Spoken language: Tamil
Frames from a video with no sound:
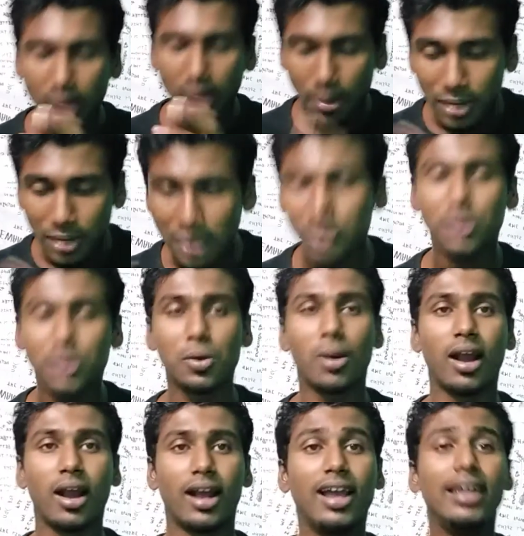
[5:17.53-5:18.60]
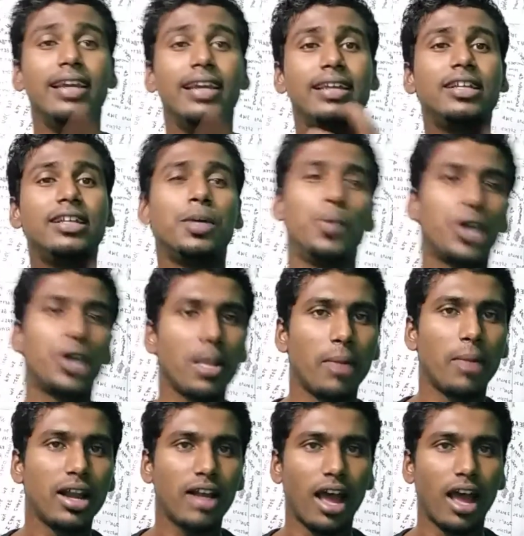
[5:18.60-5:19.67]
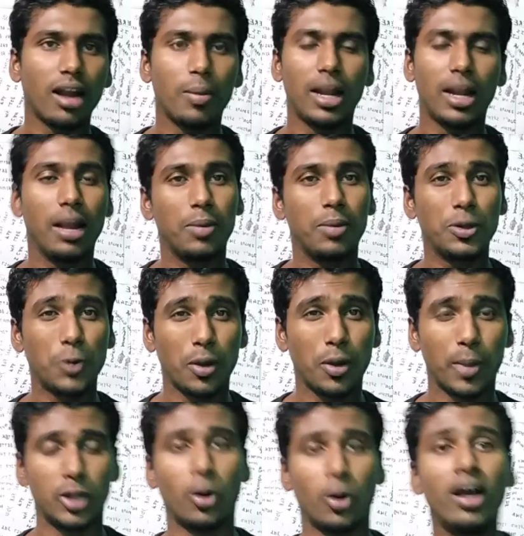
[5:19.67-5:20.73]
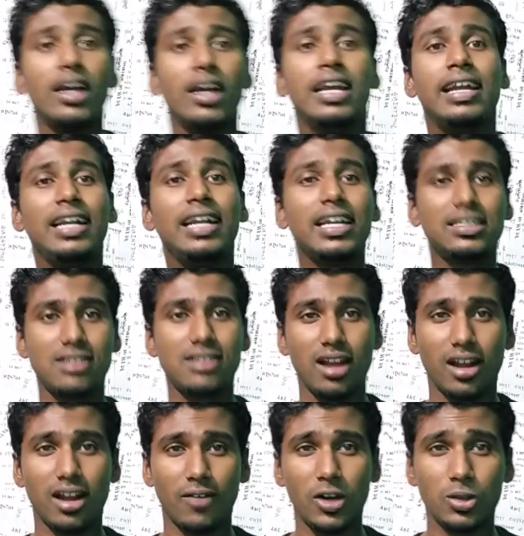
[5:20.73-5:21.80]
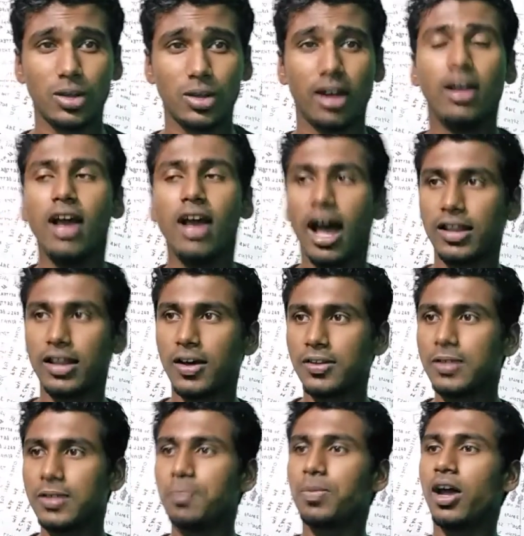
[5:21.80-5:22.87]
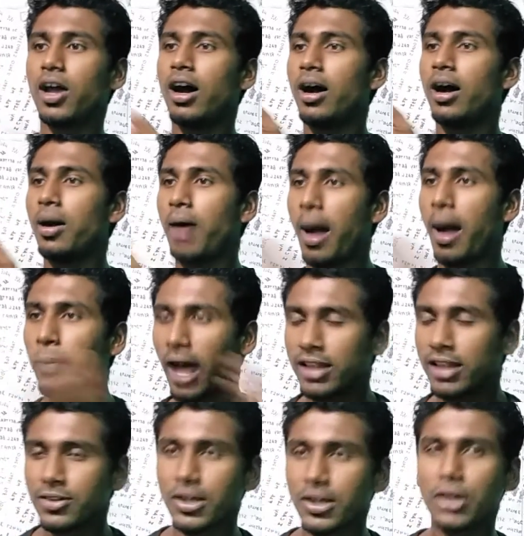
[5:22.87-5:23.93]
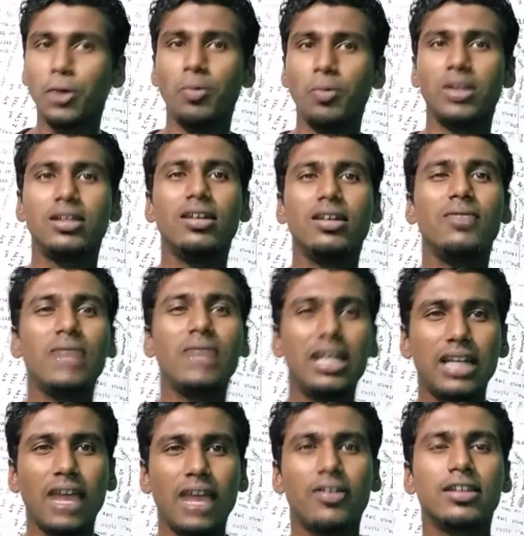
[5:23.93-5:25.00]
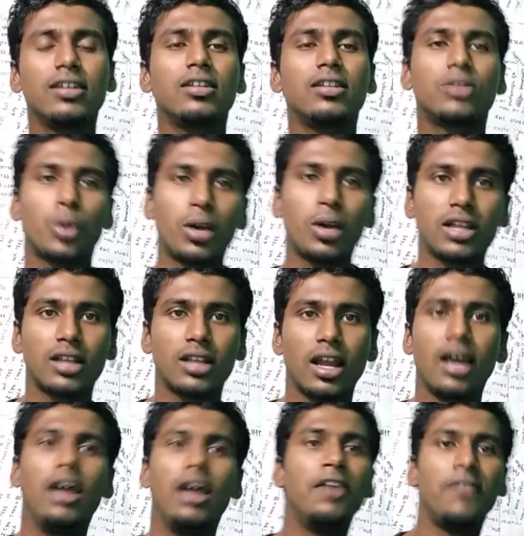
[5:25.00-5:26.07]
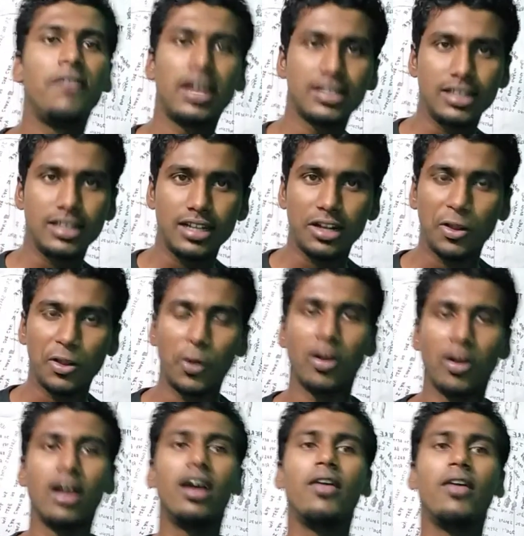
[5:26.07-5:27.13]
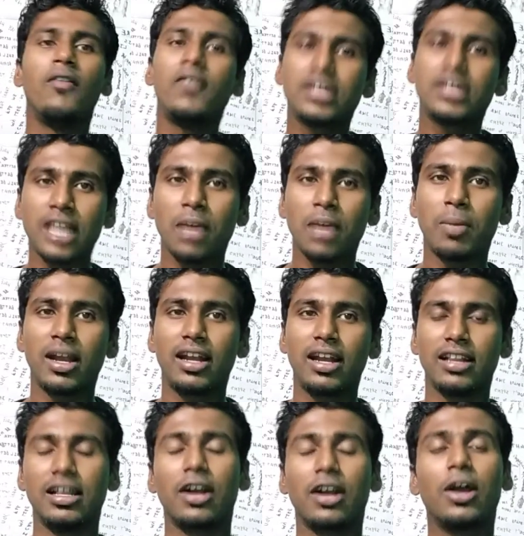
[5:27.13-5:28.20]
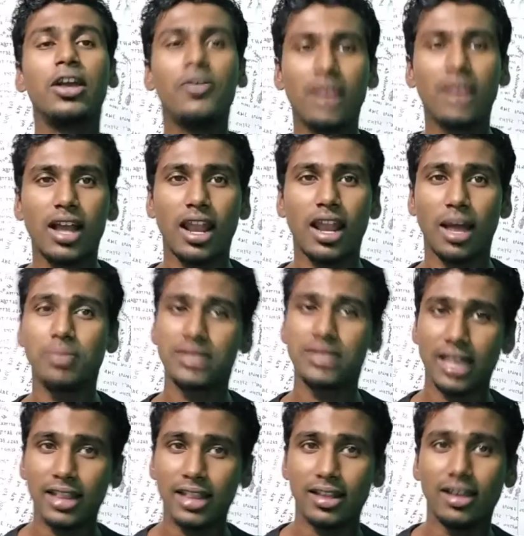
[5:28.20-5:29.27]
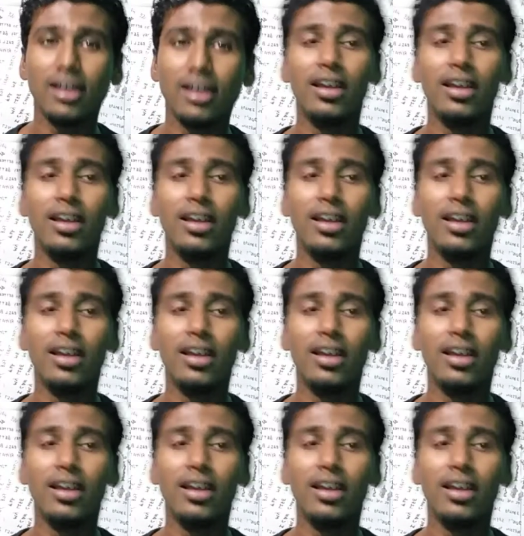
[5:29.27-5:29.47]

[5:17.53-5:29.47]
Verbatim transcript: அப்படின்னு வந்து சொல்கிறாங்க இதுக்கு முக்கியமான காரணம் என்ன அப்படின்னு சொல்லிட்டு பார்த்தோம்னா இண்டஸ்ட்ரியல் ரெவல்யூஷன் அதாவது அது வரைக்கும் வந்து வீட்டிலே வந்து தோட்டத்தில் வேலை செஞ்சுட்டு இருந்தவங்க விவசாயம் பண்ணிட்டு இருந்தாங்க இவங்கெல்லாம் சேர்ந்து